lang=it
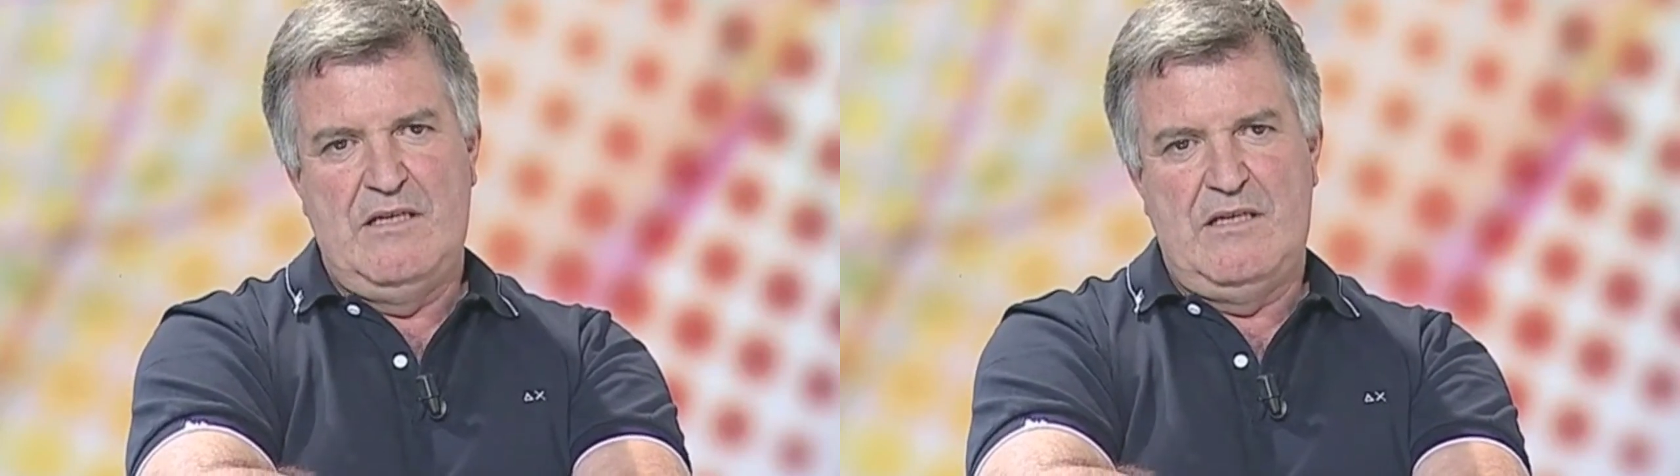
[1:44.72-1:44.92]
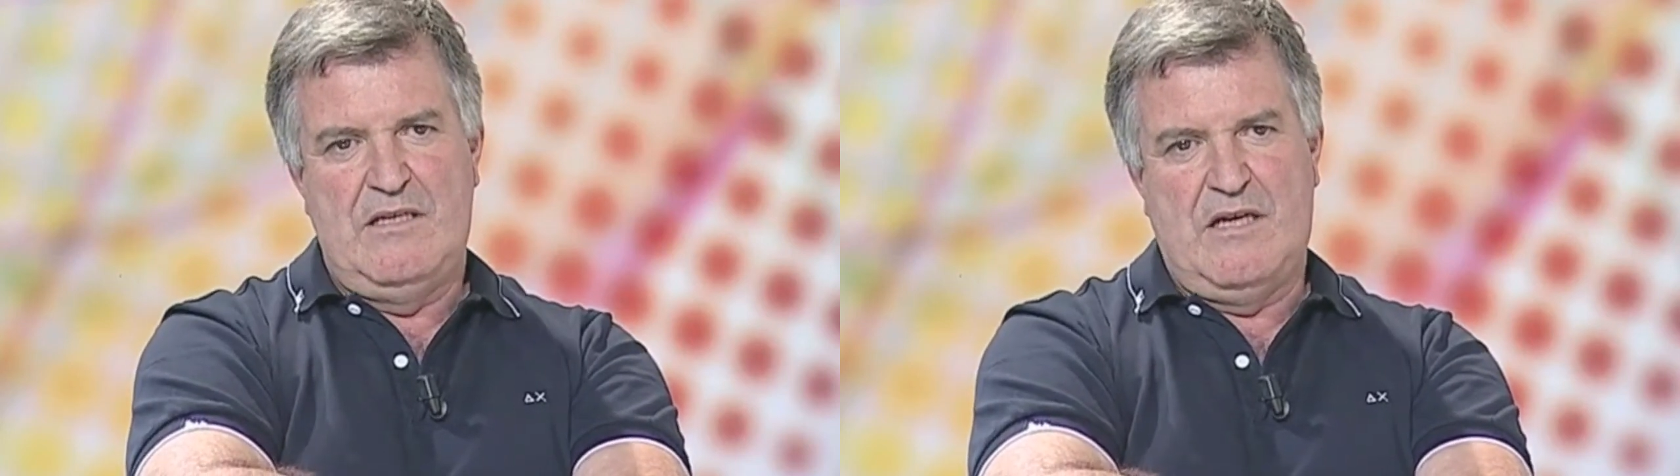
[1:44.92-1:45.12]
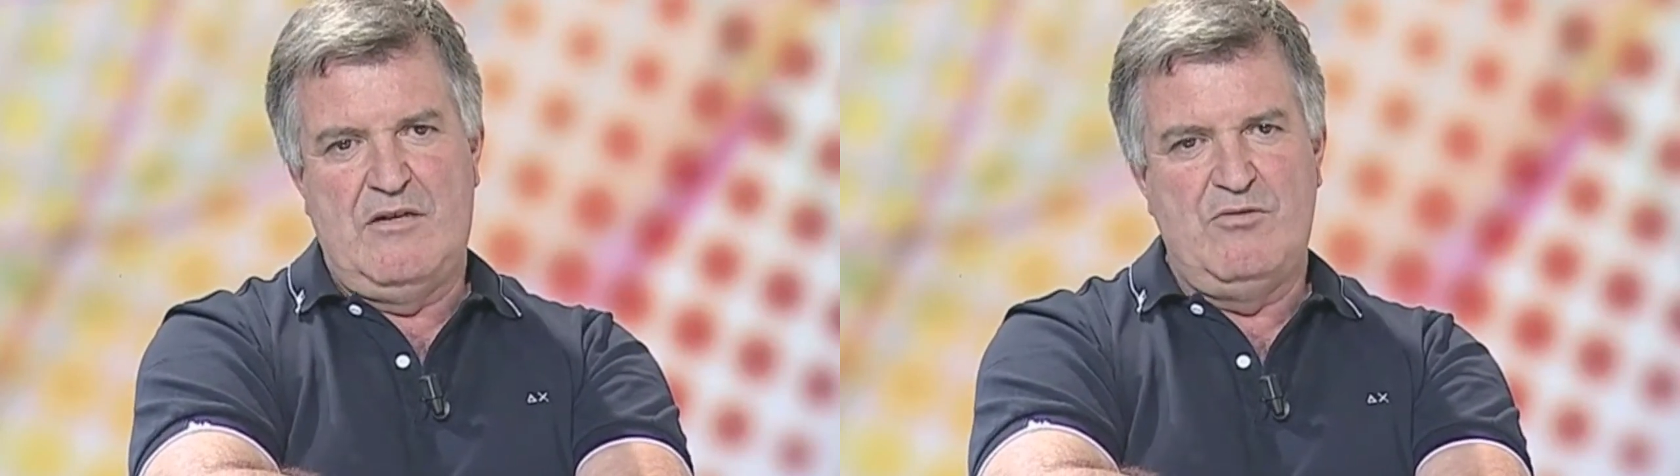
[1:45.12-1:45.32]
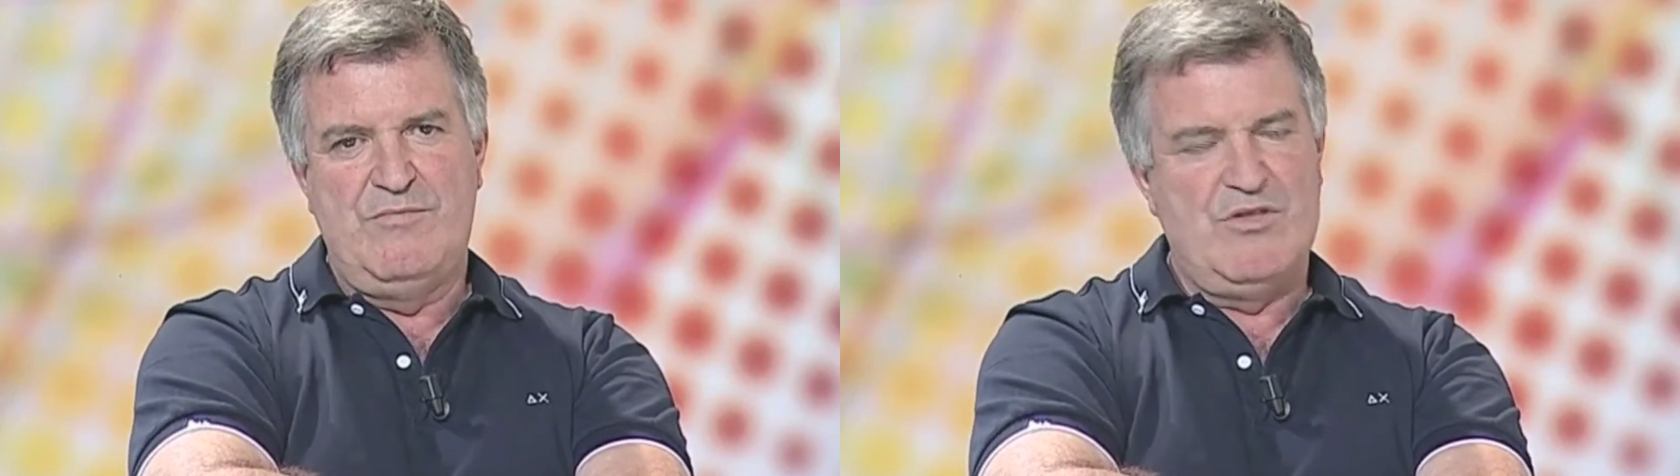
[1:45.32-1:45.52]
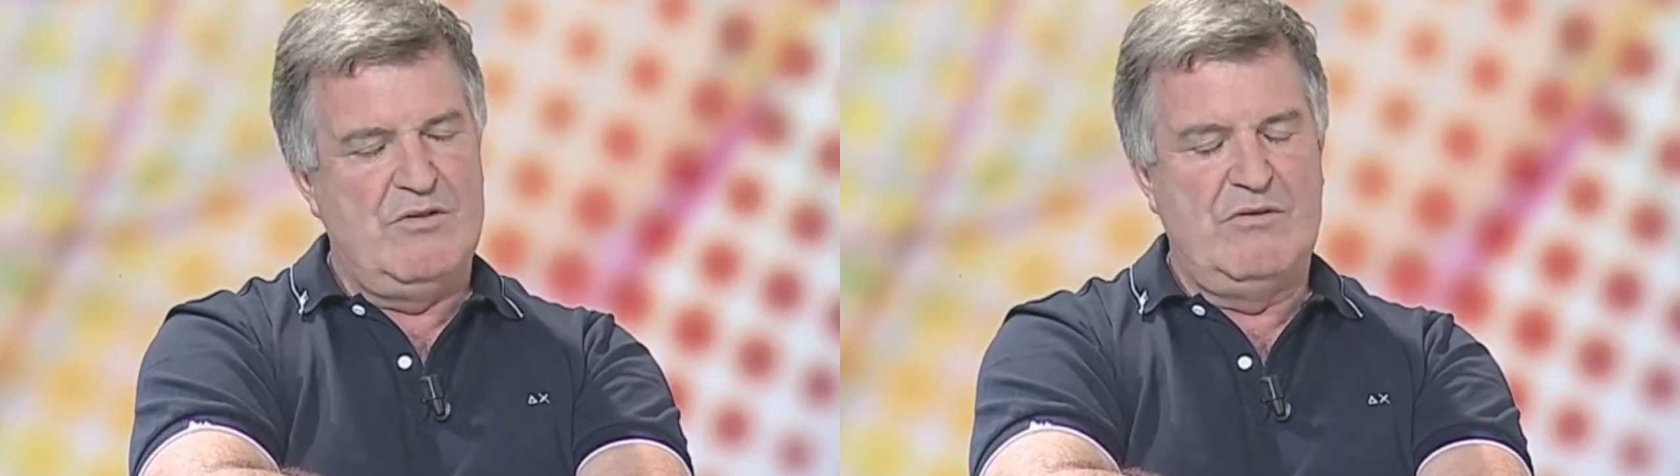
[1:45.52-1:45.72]
eh, hanno
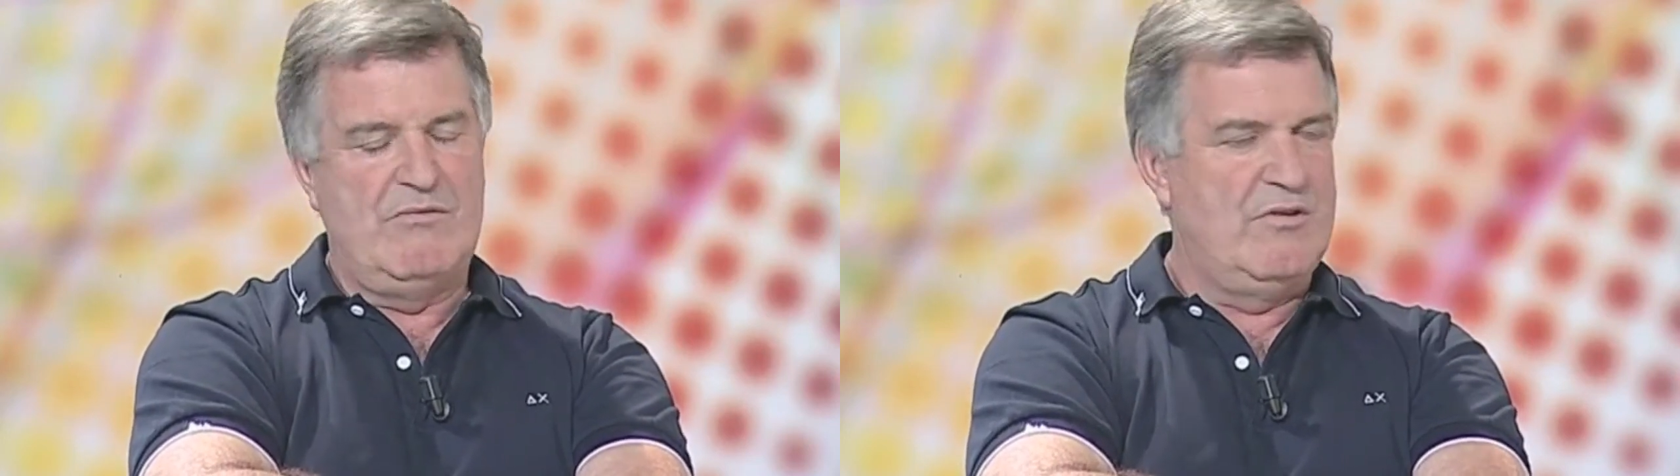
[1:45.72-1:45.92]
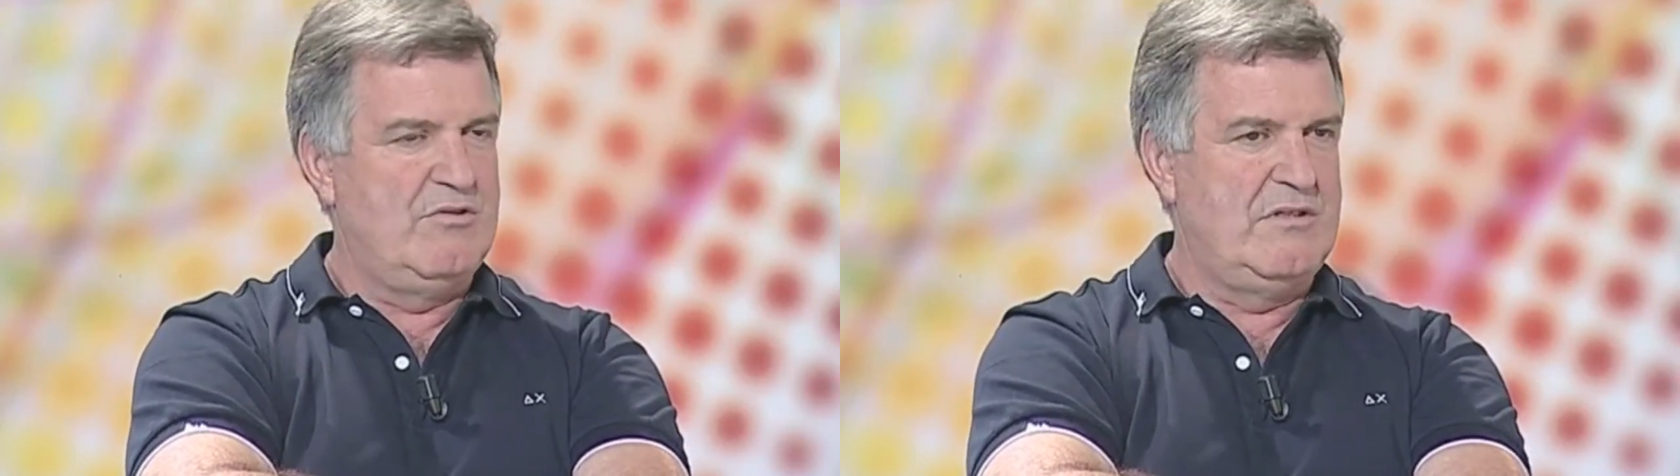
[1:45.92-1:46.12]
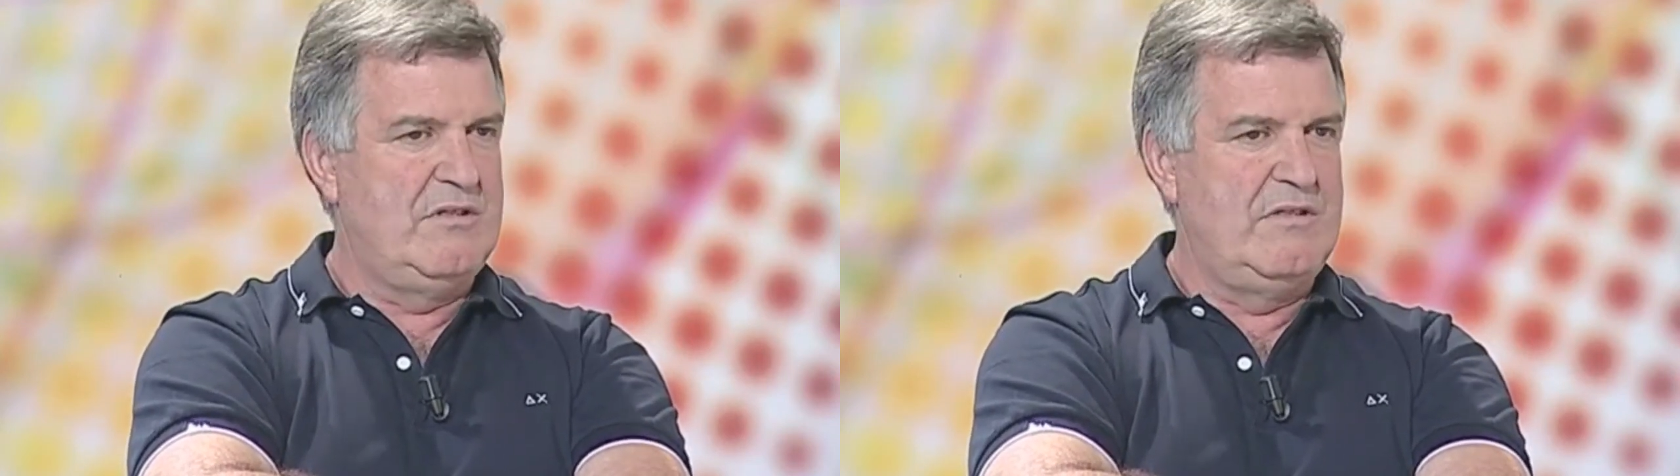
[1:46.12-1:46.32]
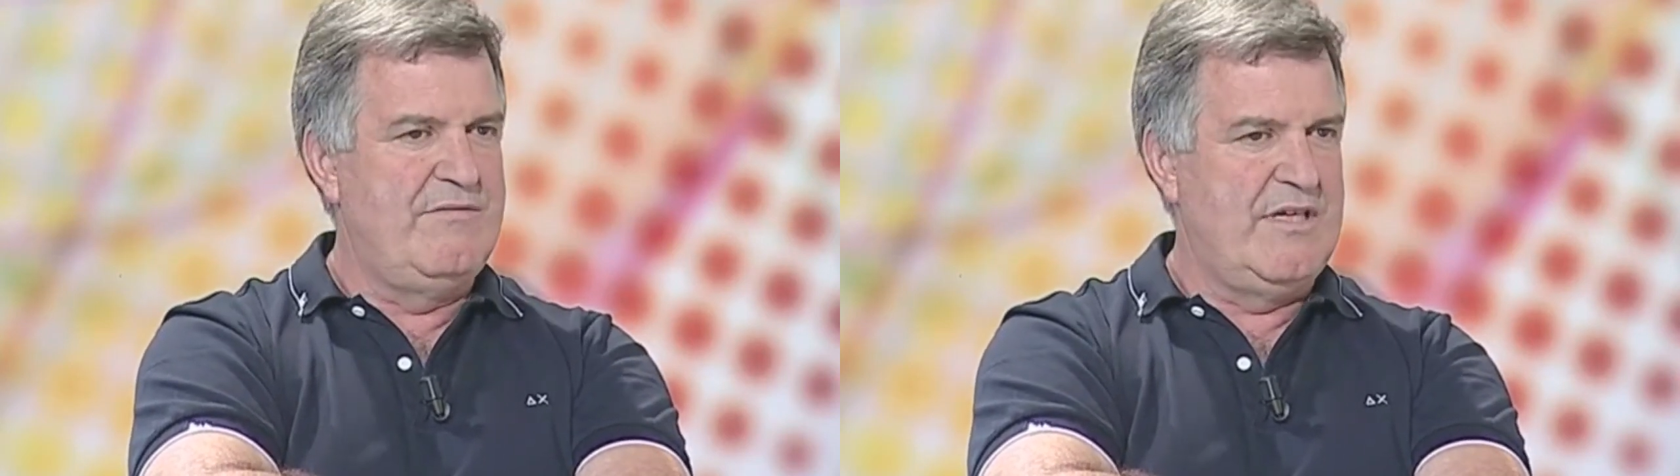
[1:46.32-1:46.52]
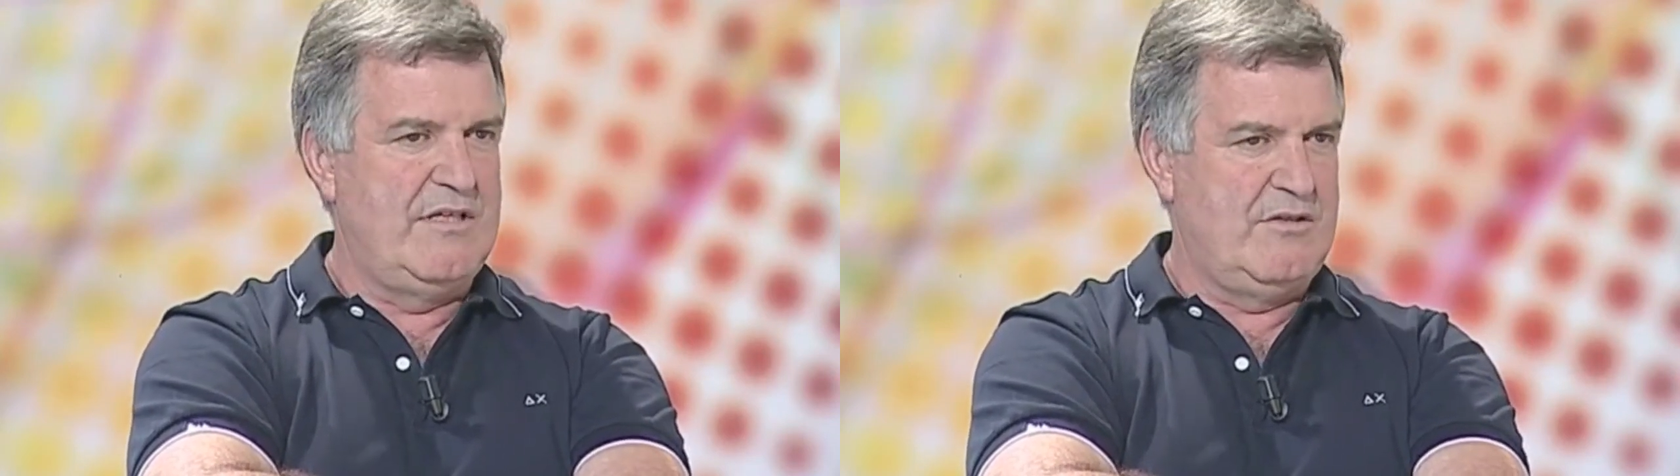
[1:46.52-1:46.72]
bisogno di qualcosa di
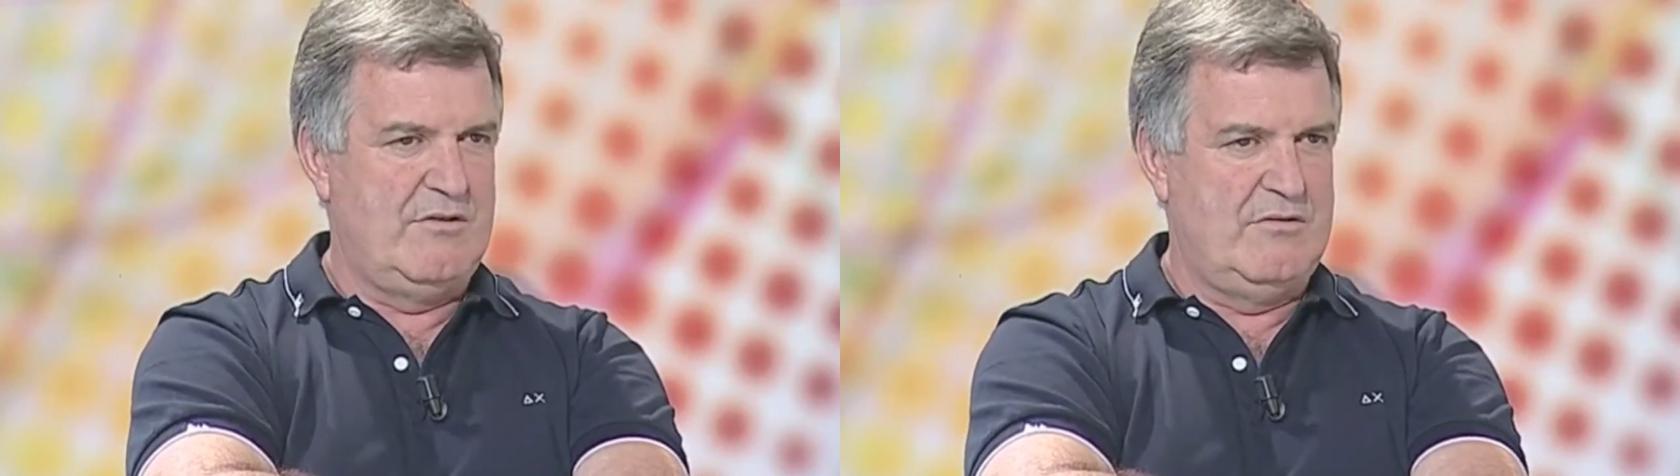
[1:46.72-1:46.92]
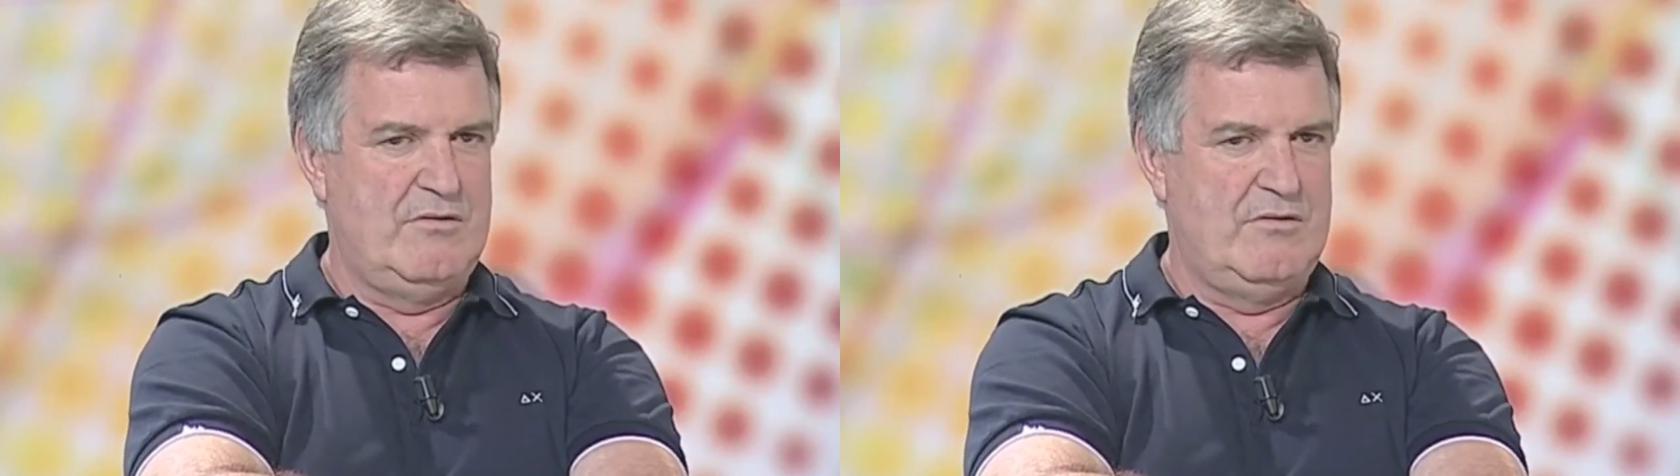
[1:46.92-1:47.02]
diverso.